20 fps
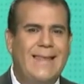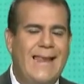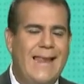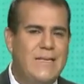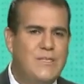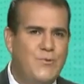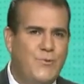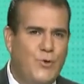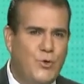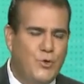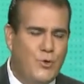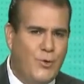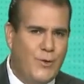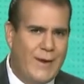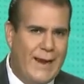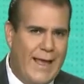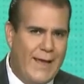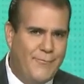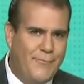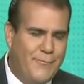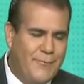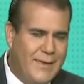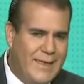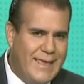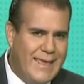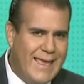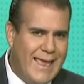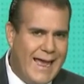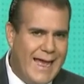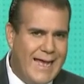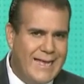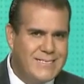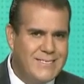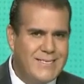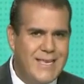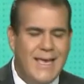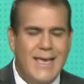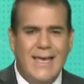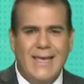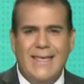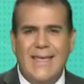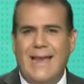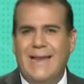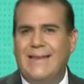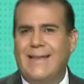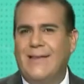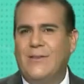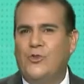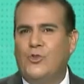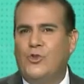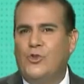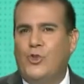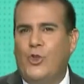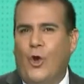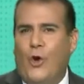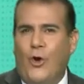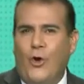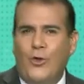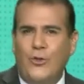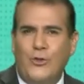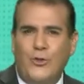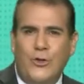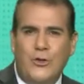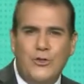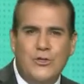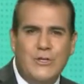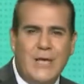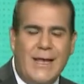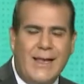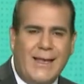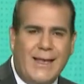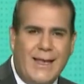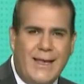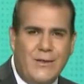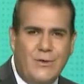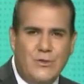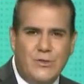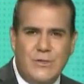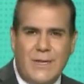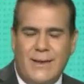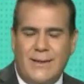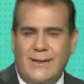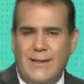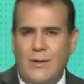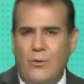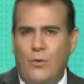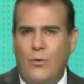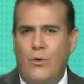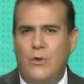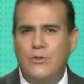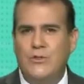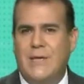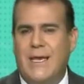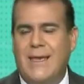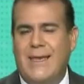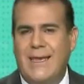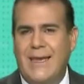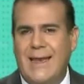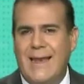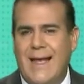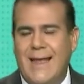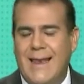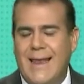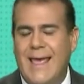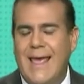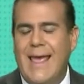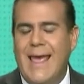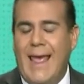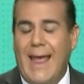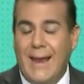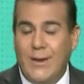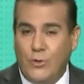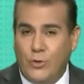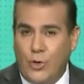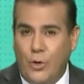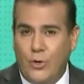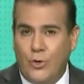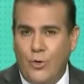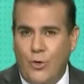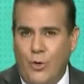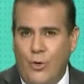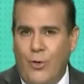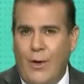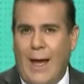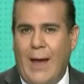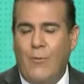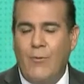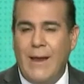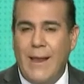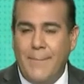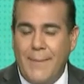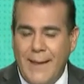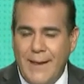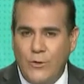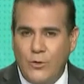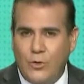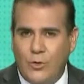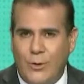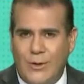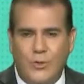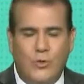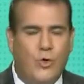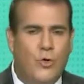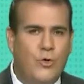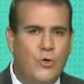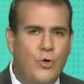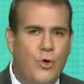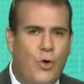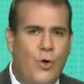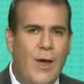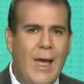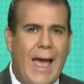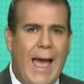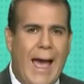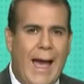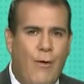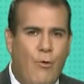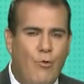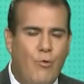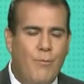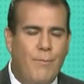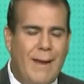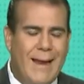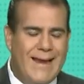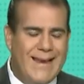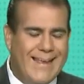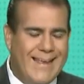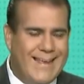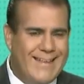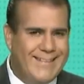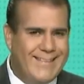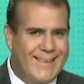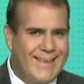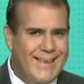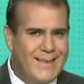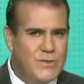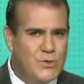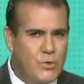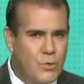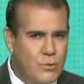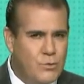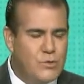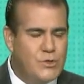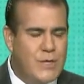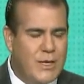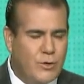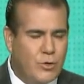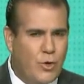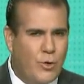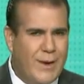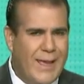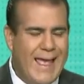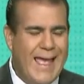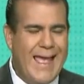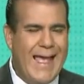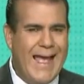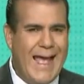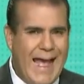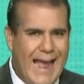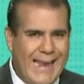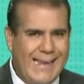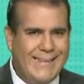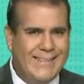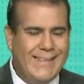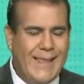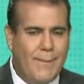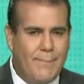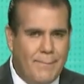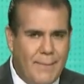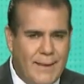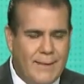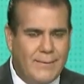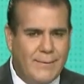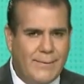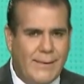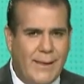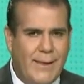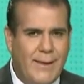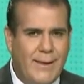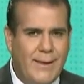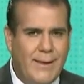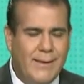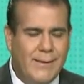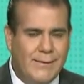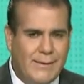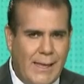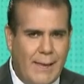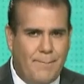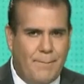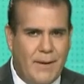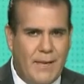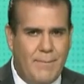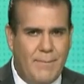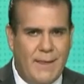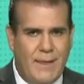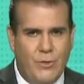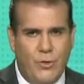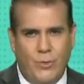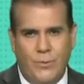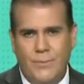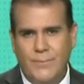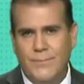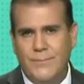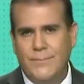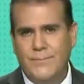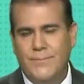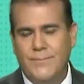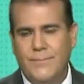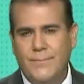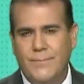y el de las fotografías y el de todos aquellos artículos que giran en torno a un evento, en torno a un banquete, son un sector altamente deprimido